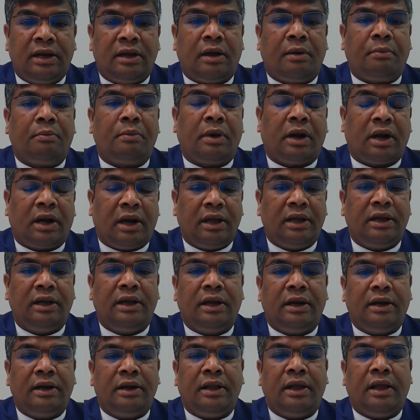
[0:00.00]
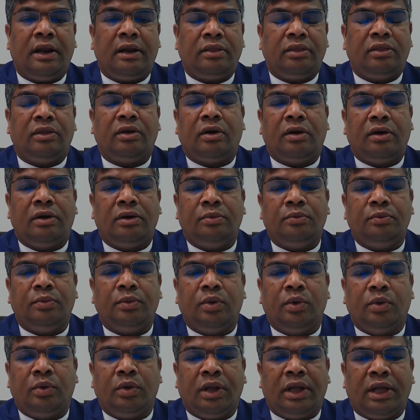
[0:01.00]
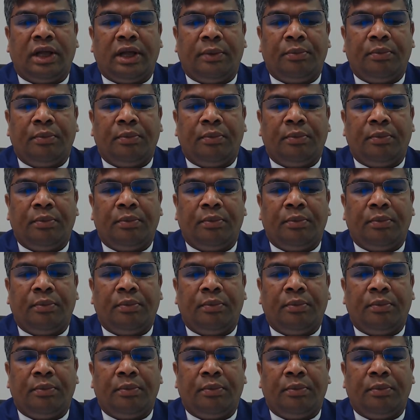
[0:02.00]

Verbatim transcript: நாம் நடக்க நேர்ந்தாலும் கூட